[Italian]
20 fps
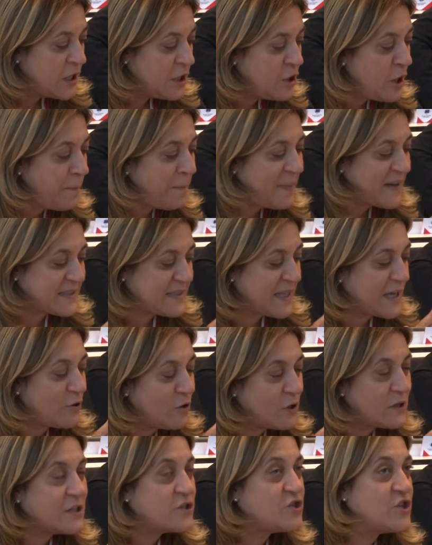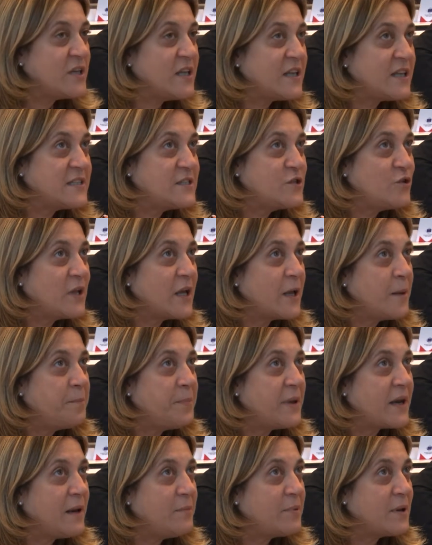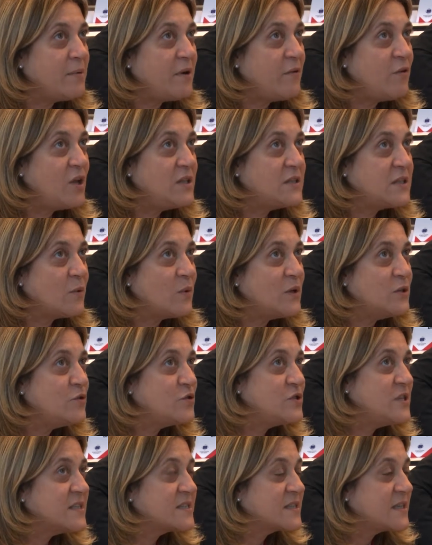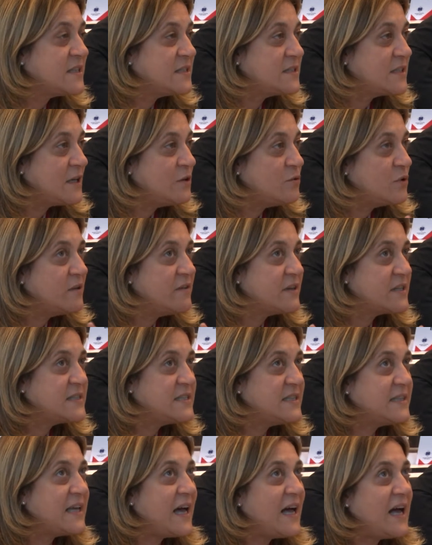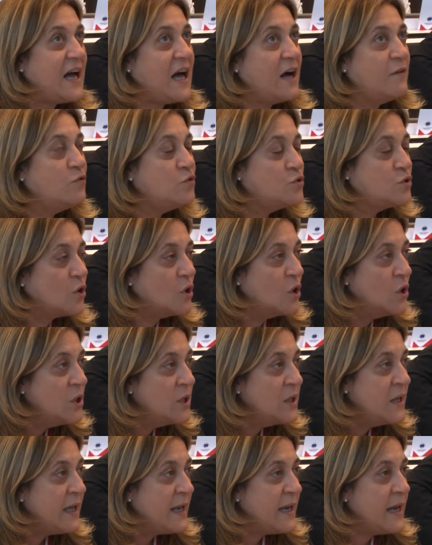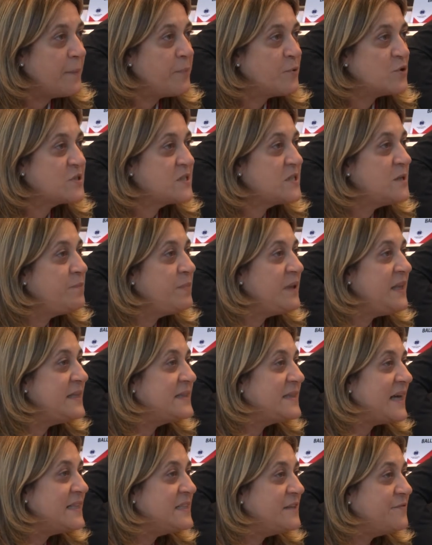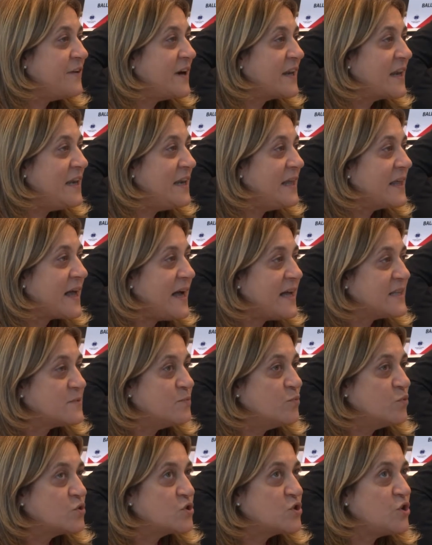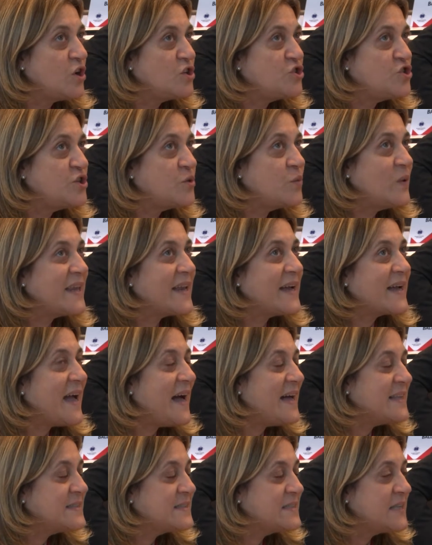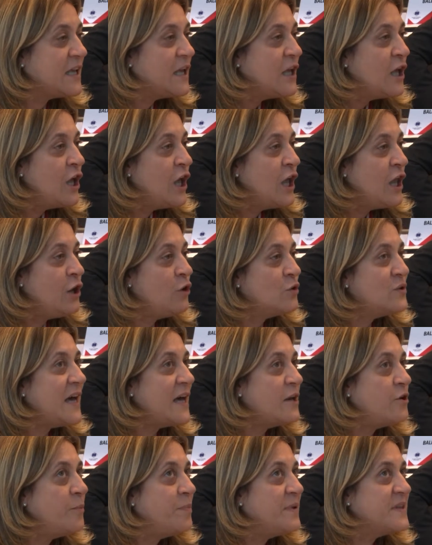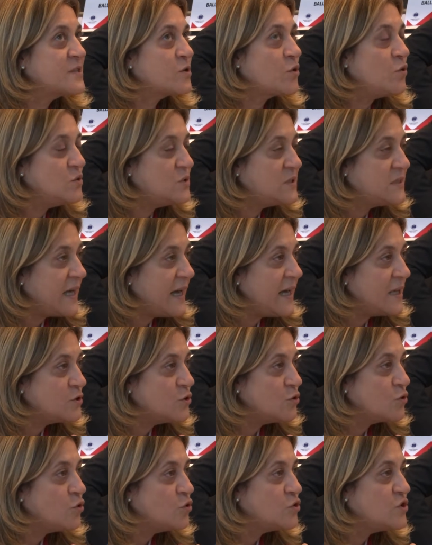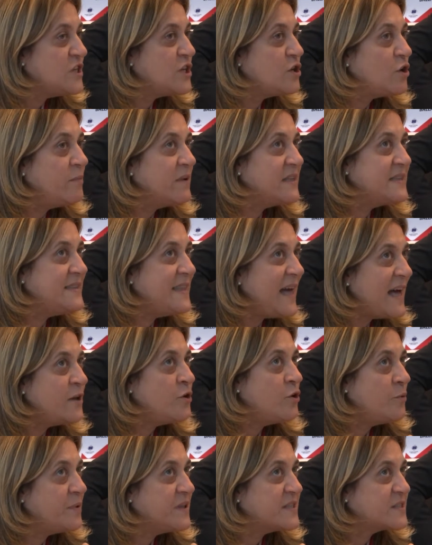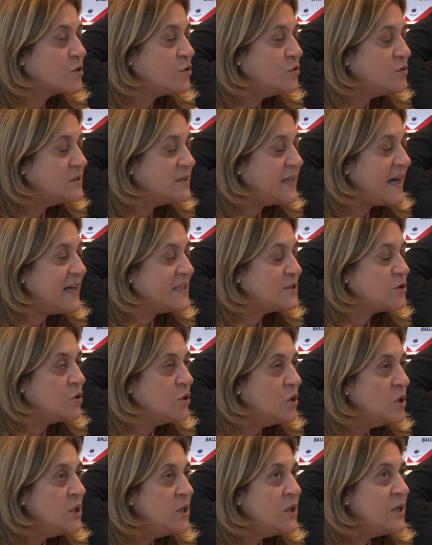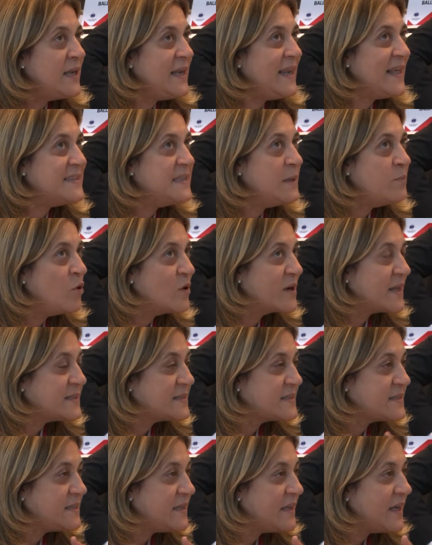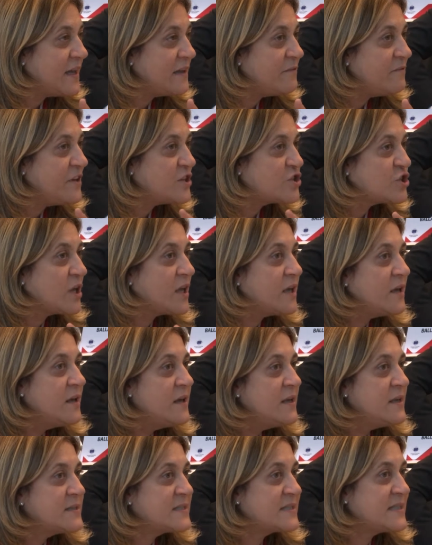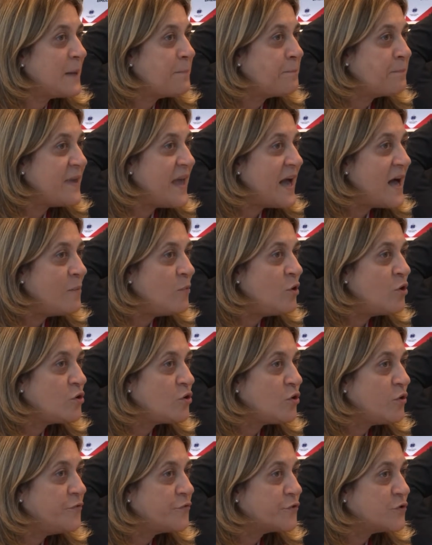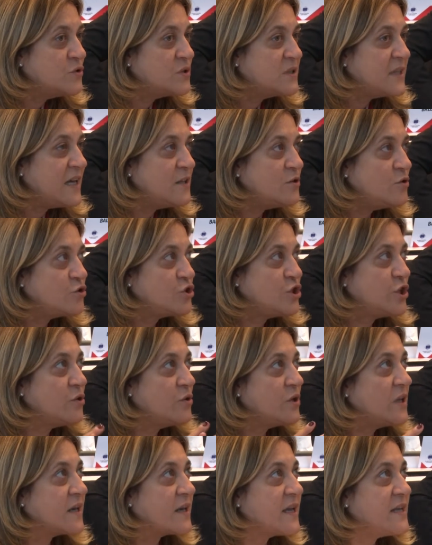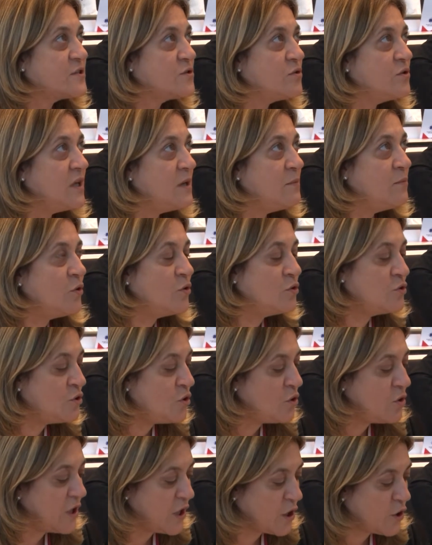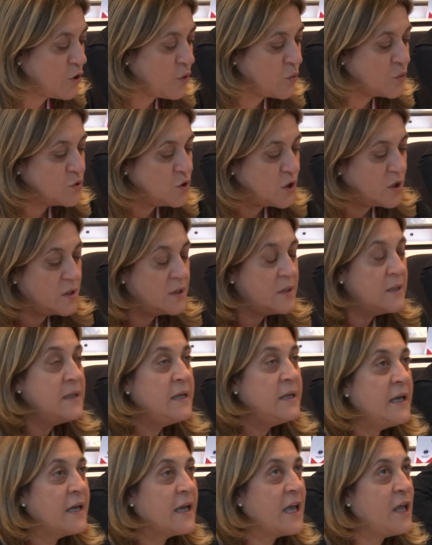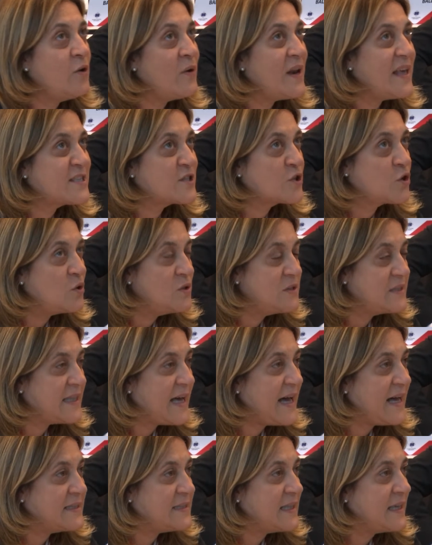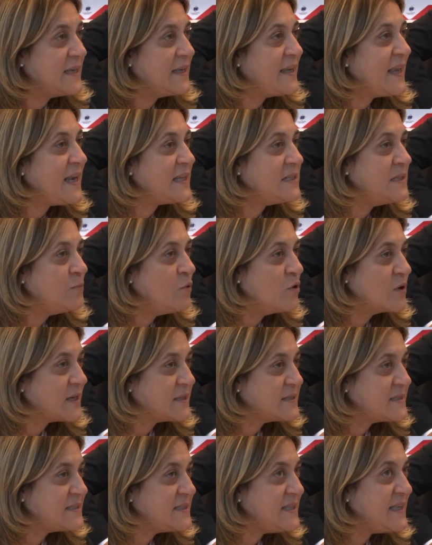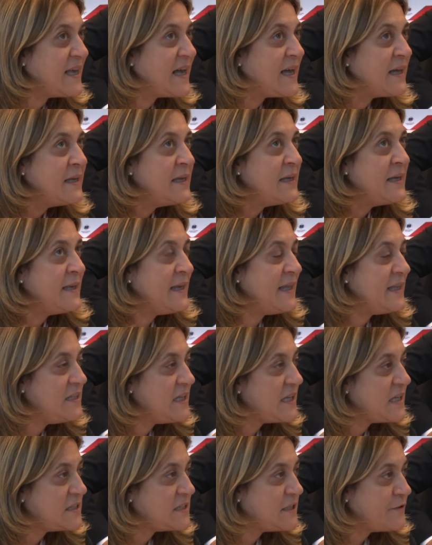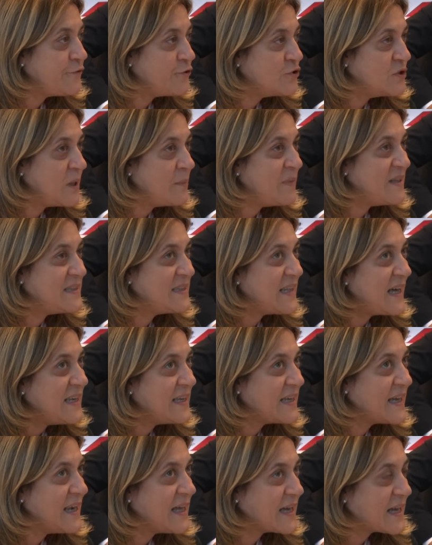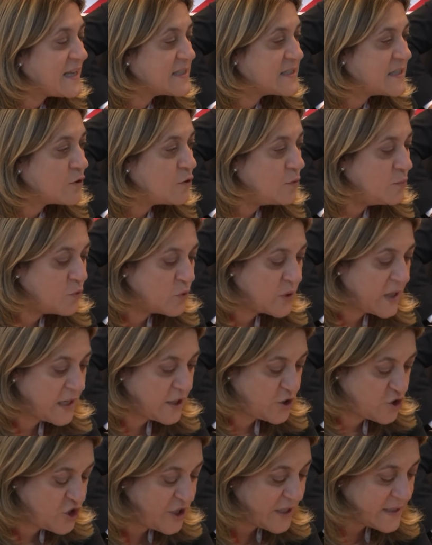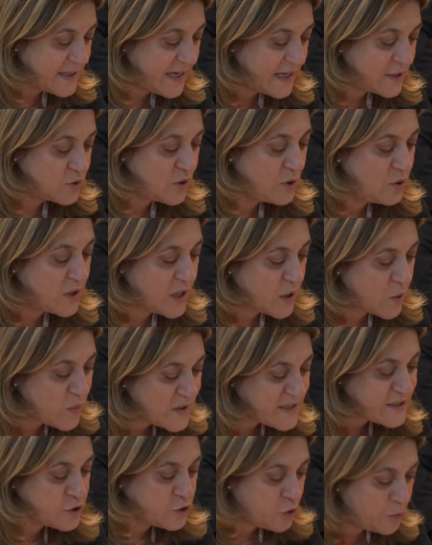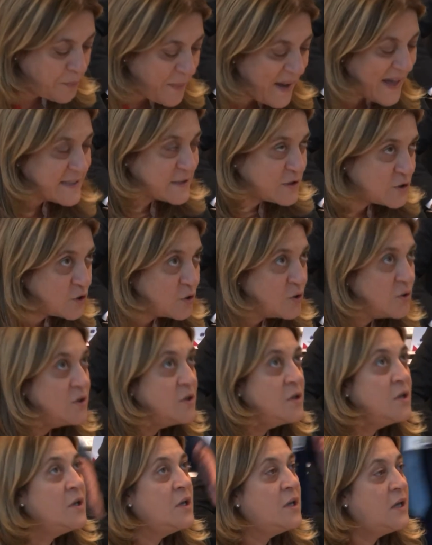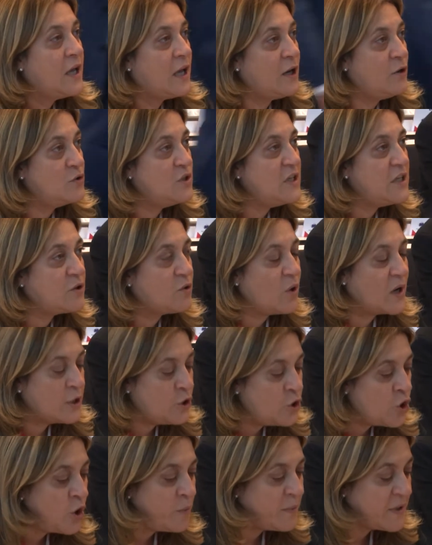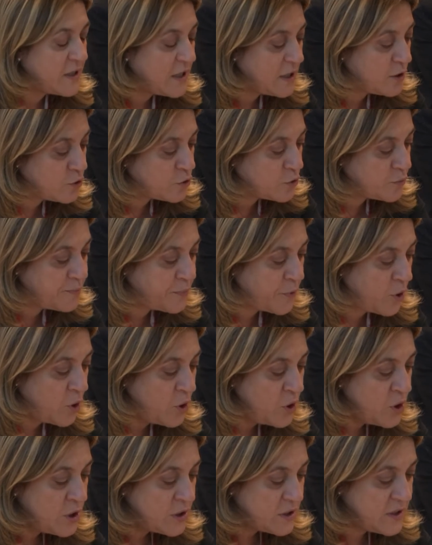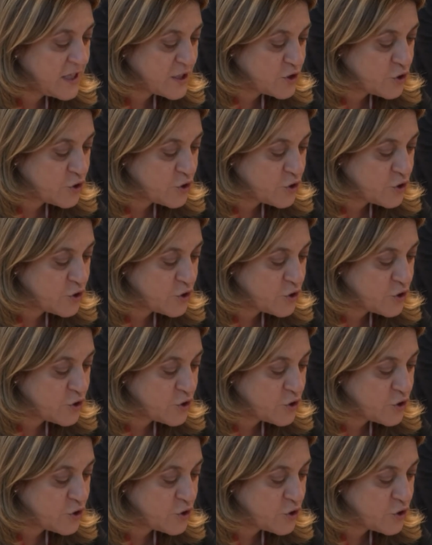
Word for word: Io appartengo a una generazione che per la prima volta quando si è iscritta all'università ha avuto la possibilità di fare l'Erasmus. Oggi quei ragazzi lo danno per scontato, così come danno per scontato la democrazia. Invece sappiamo, confrontandoci con il resto del mondo, e chiudo, che non è scontata né la democrazia né i diritti fondamentali che la Casa Comune ci ha dato. Allora questo patto, e lo dico a nome del gruppo dei